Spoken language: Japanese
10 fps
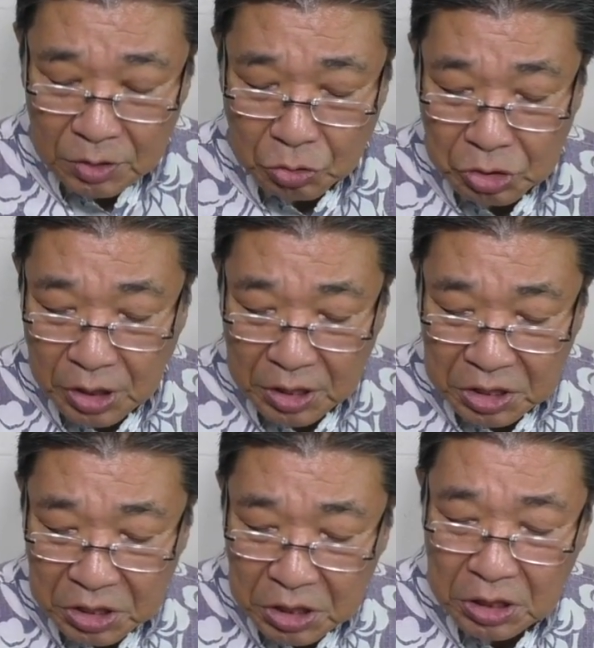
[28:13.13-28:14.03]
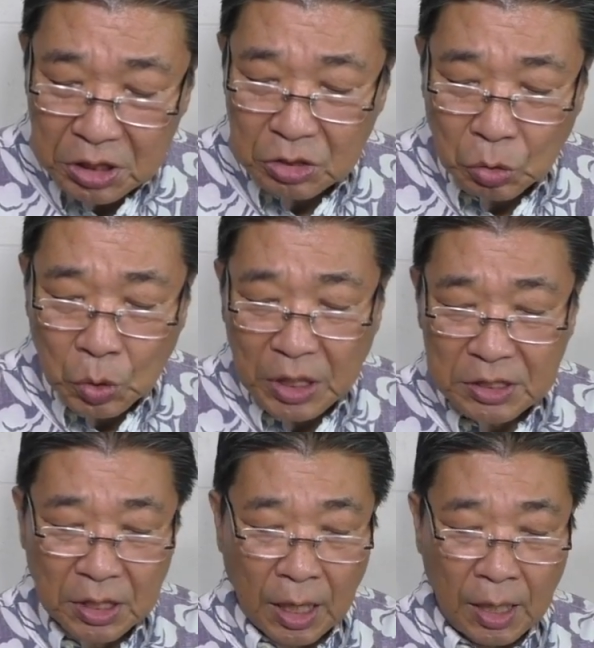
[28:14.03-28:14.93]
そして日に日にその
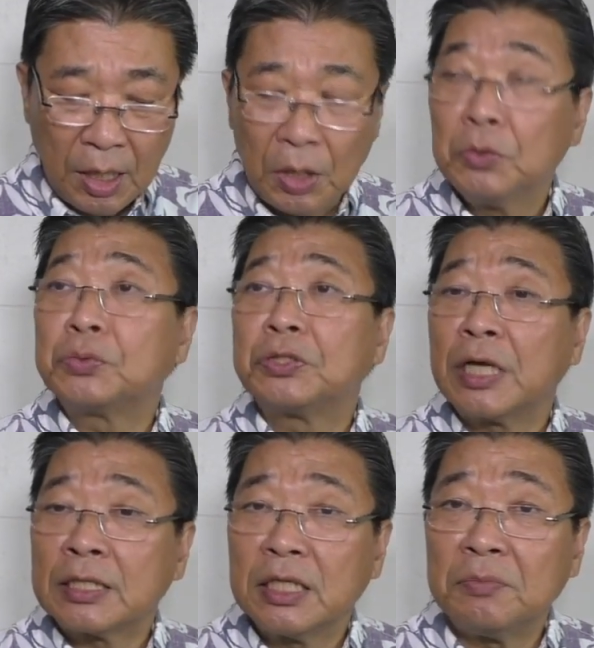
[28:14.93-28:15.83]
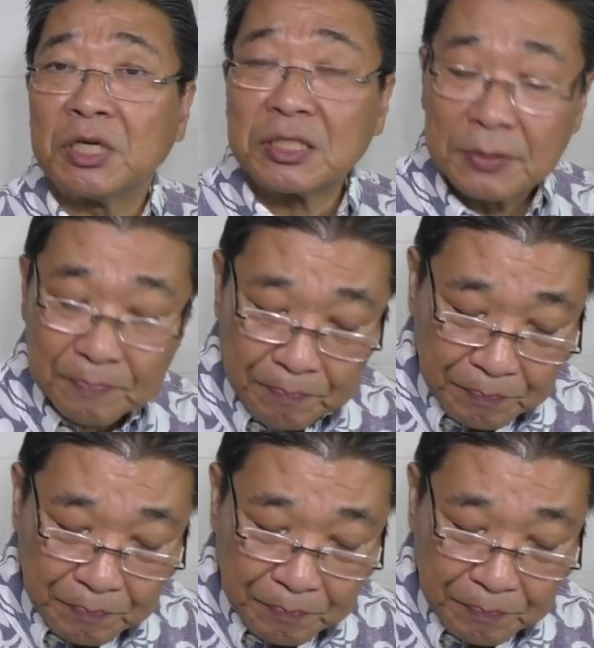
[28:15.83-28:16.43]
数が膨らんでいます